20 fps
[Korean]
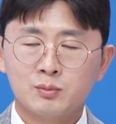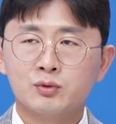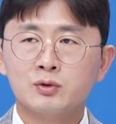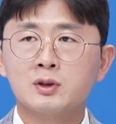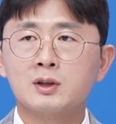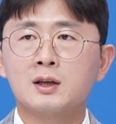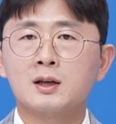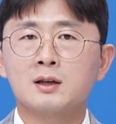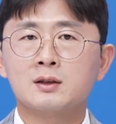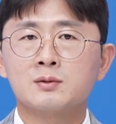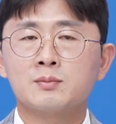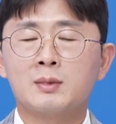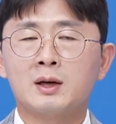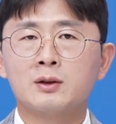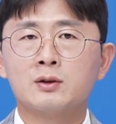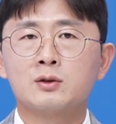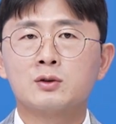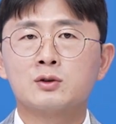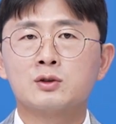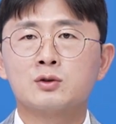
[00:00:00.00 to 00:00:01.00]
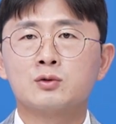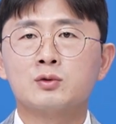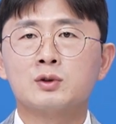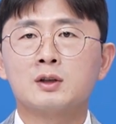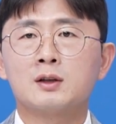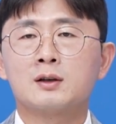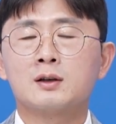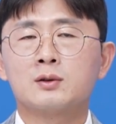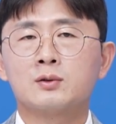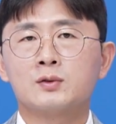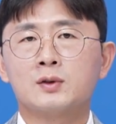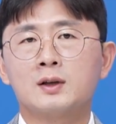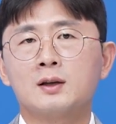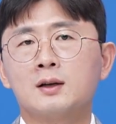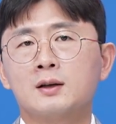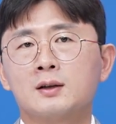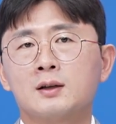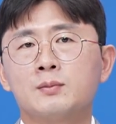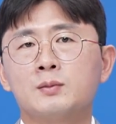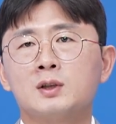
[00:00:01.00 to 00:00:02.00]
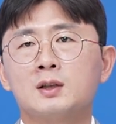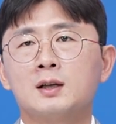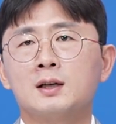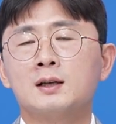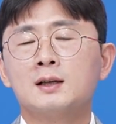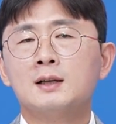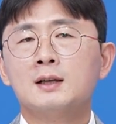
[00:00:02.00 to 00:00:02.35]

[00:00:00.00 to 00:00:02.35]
분위기가 좀 만들어지고 있다라고 생각을 합니다.